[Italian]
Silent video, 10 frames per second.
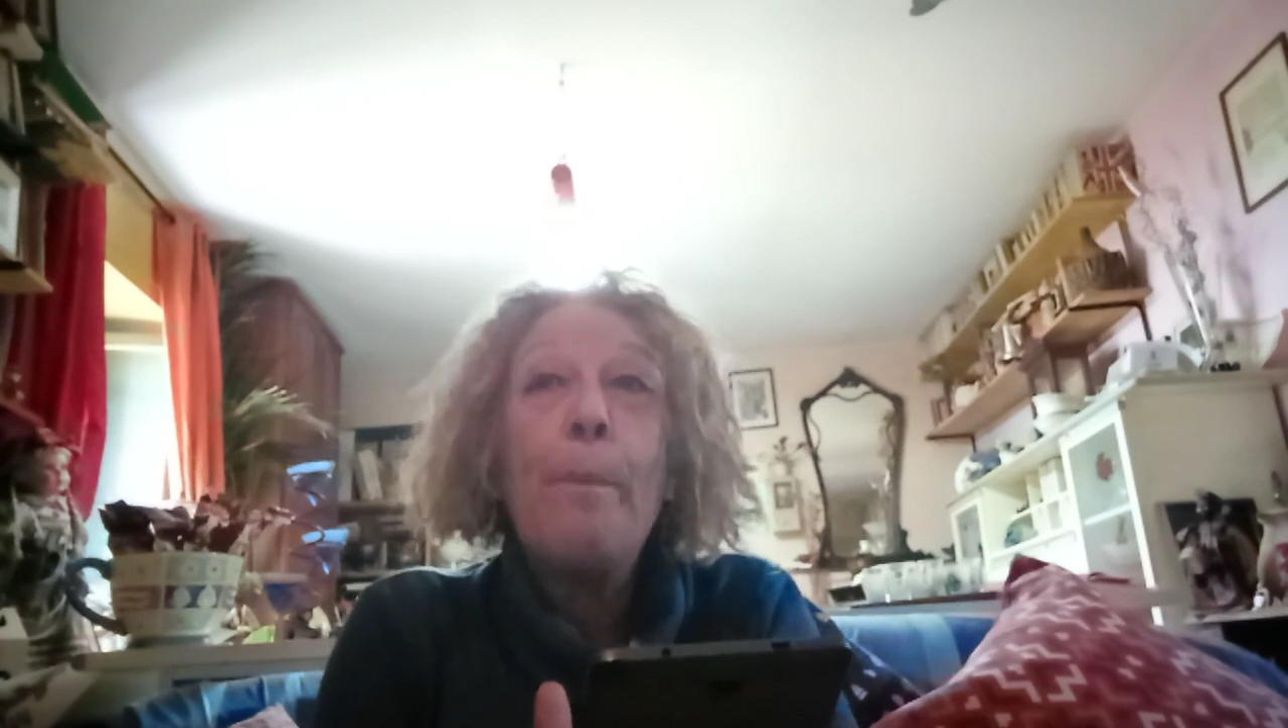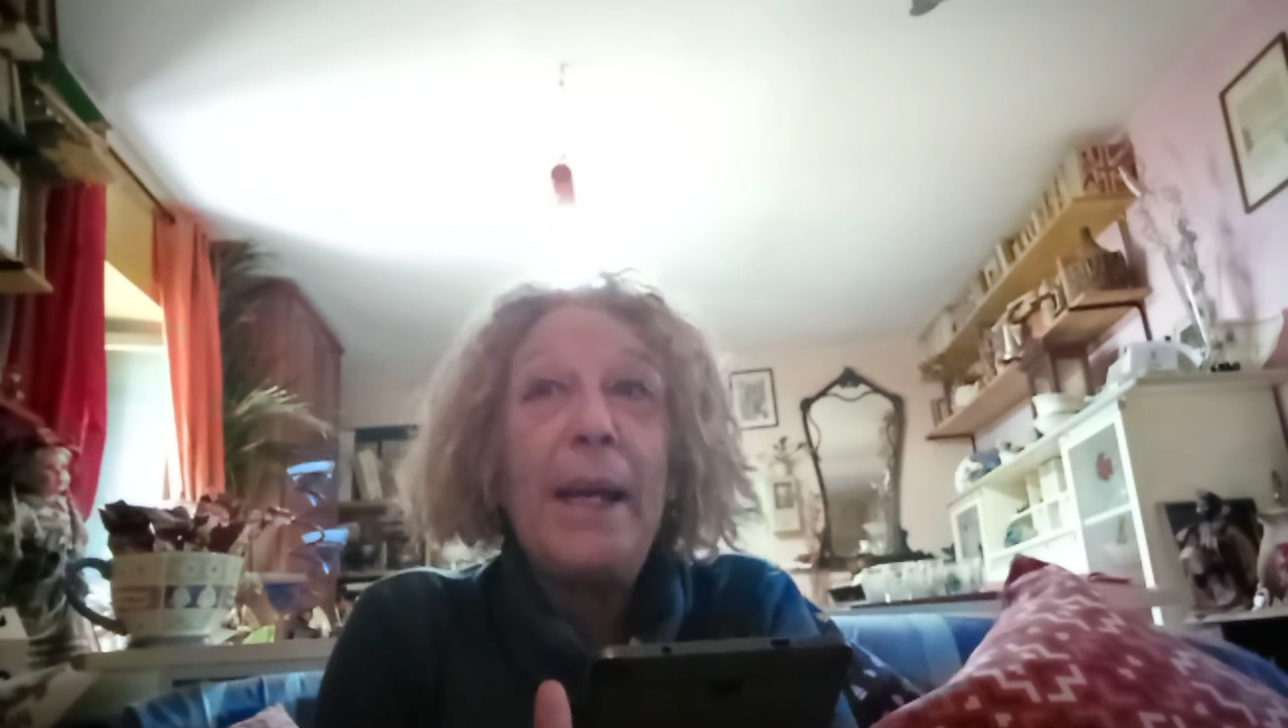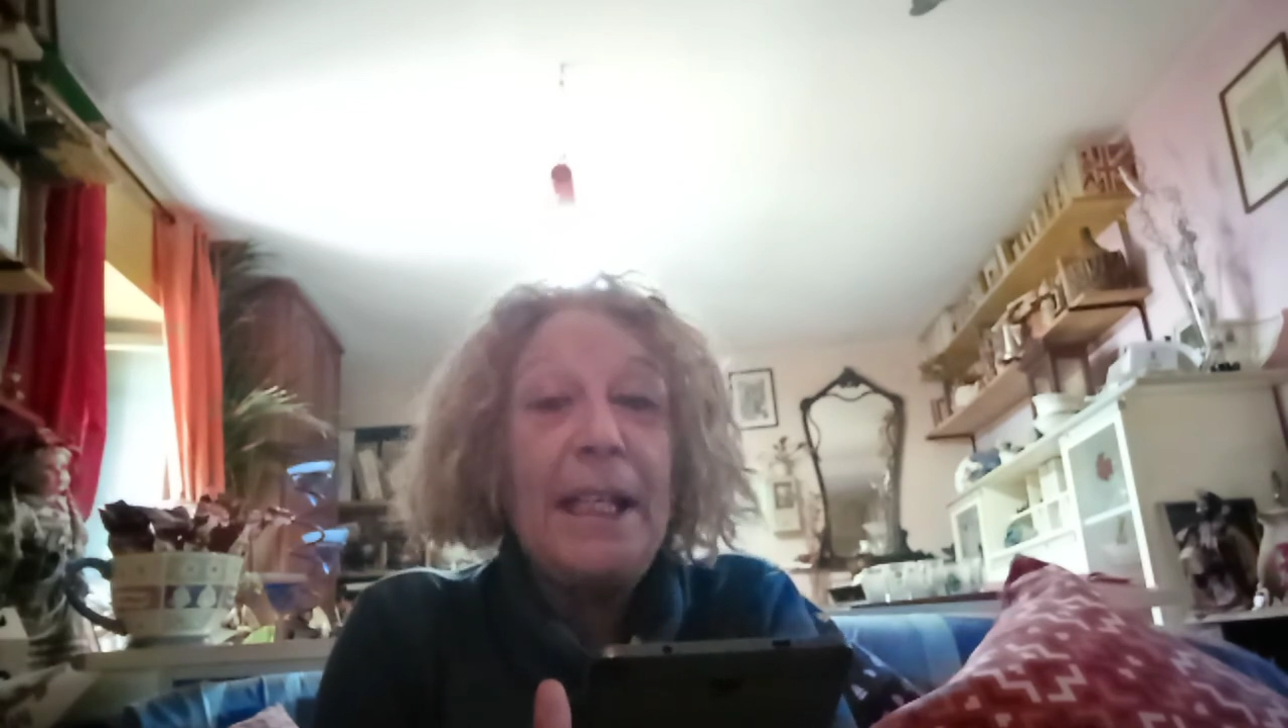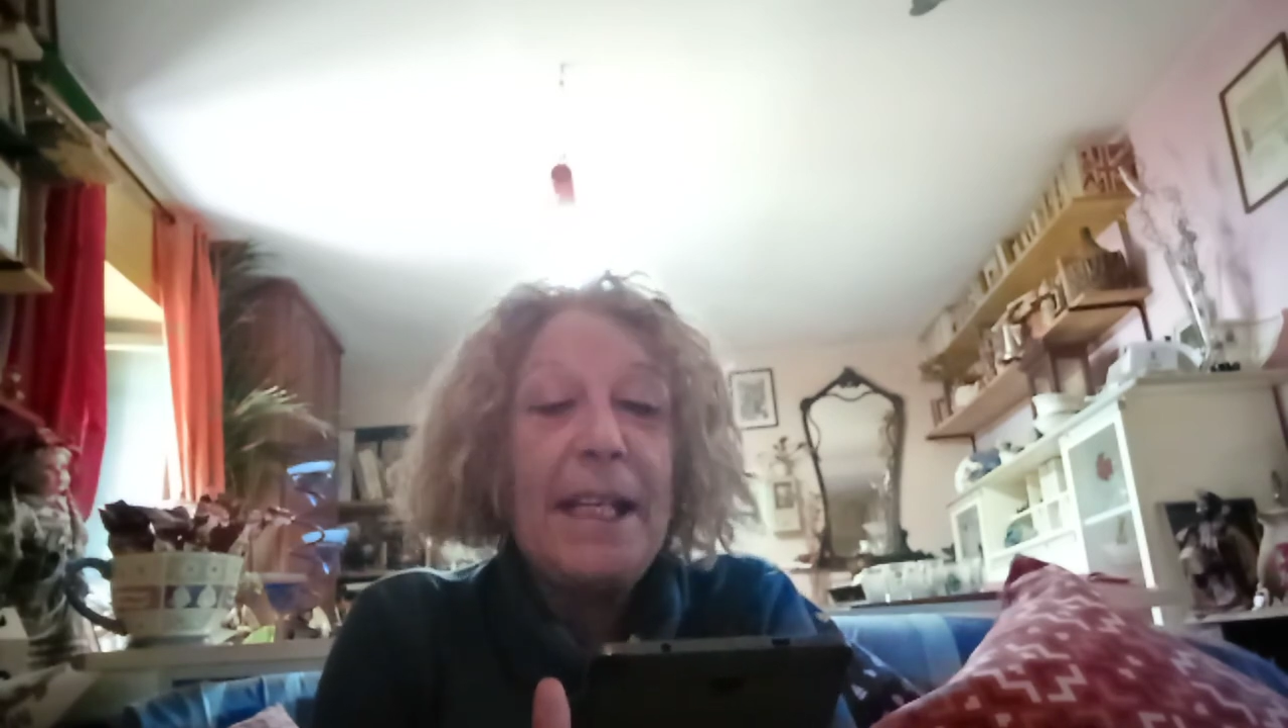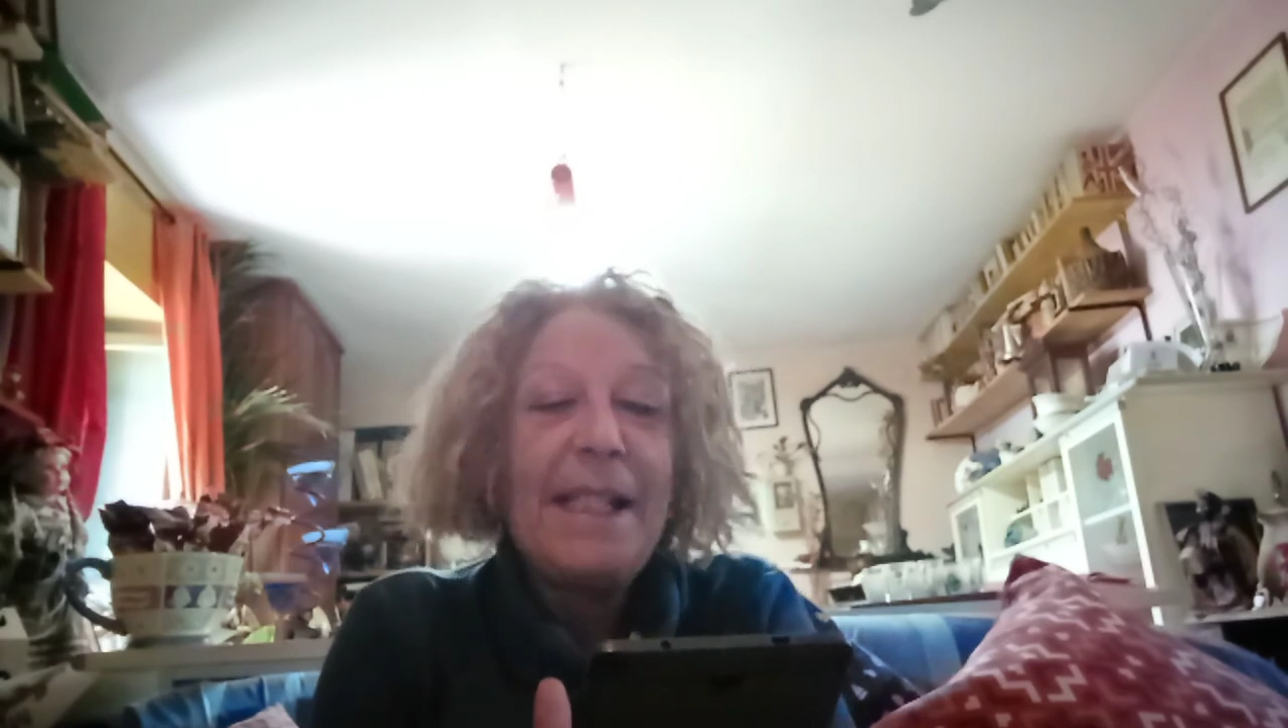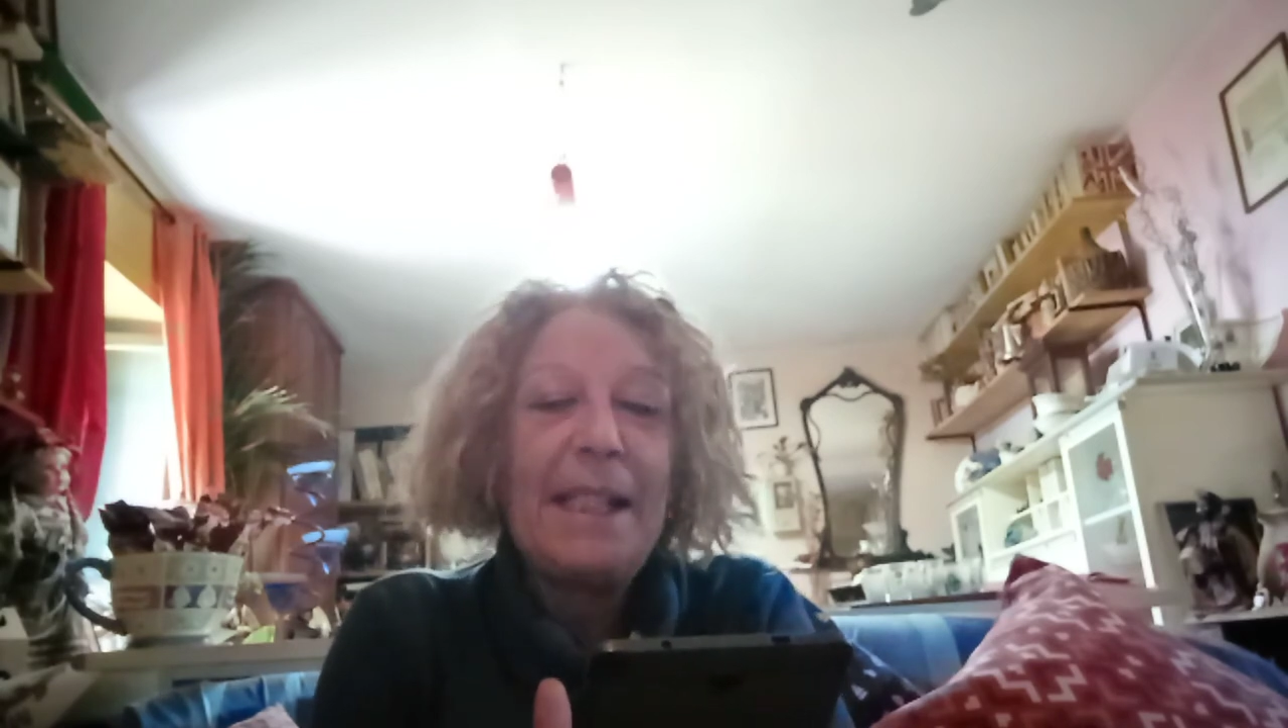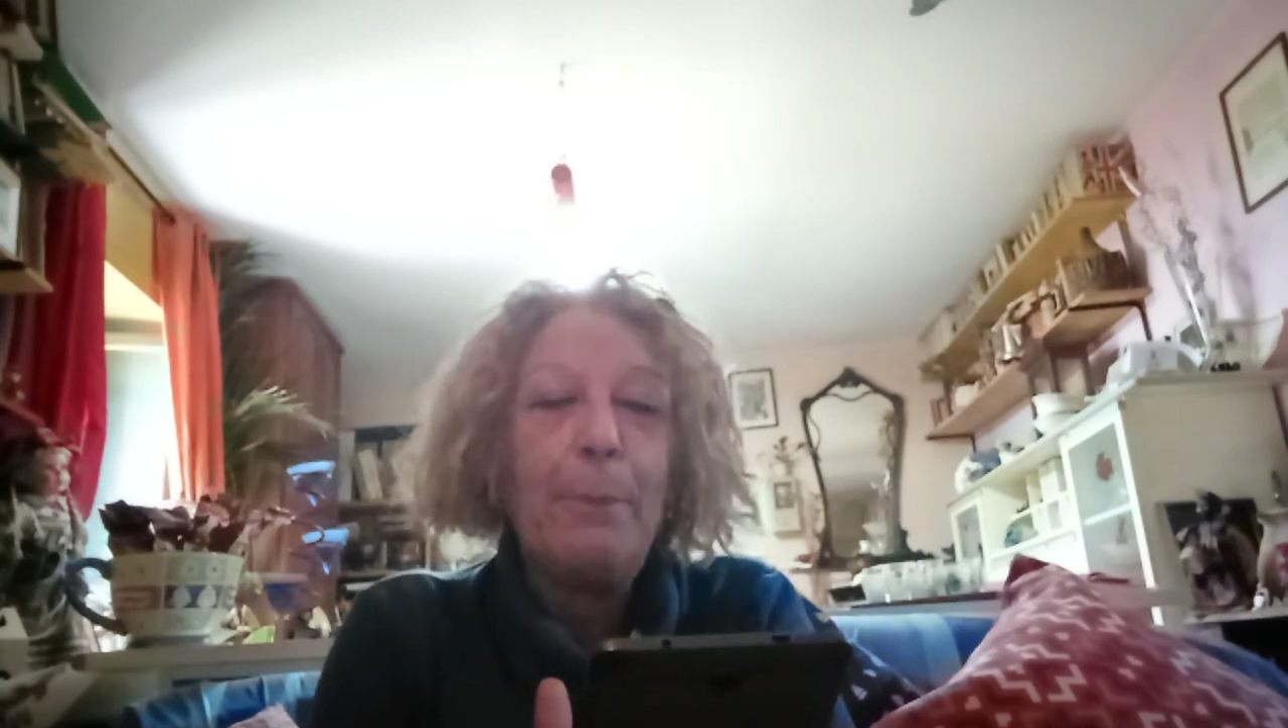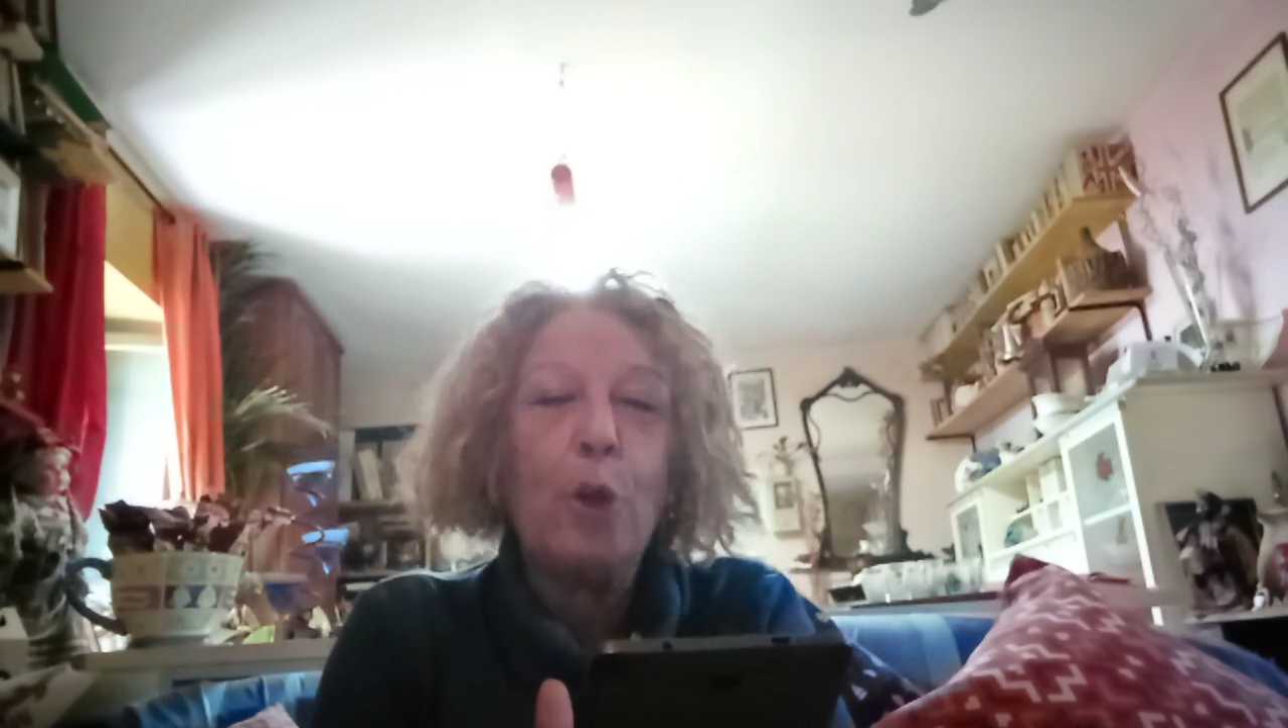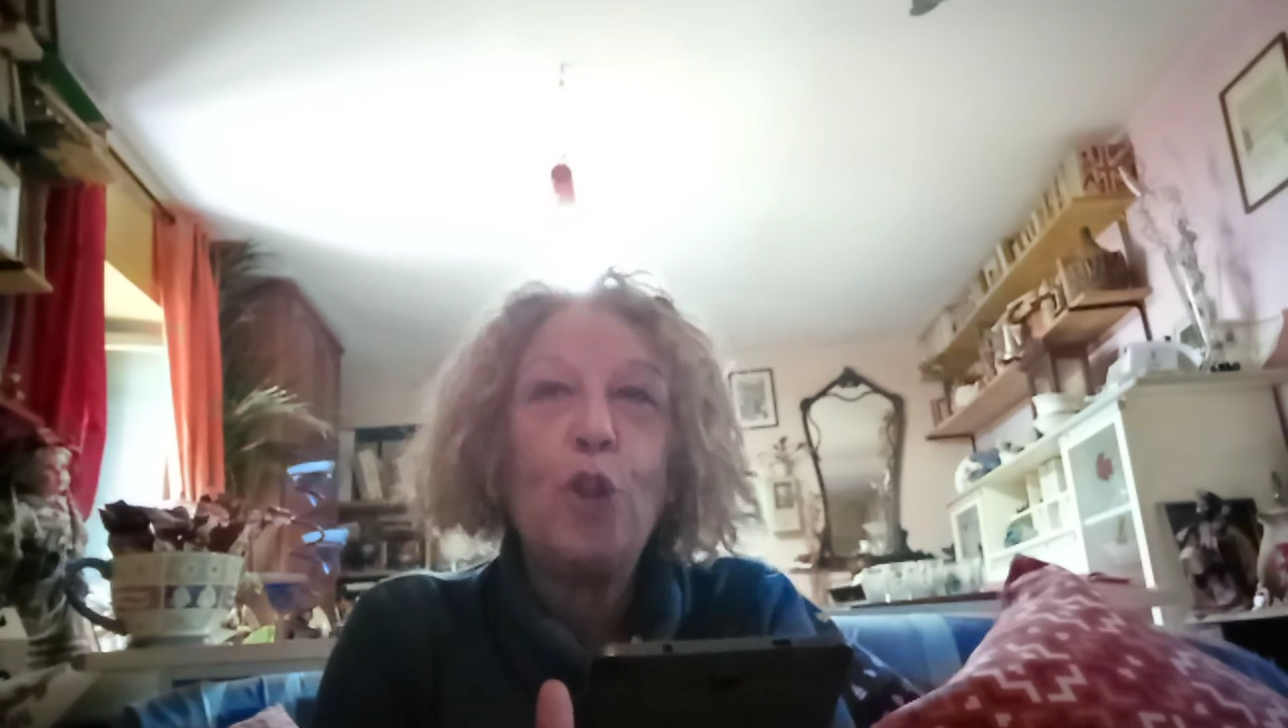bellissimo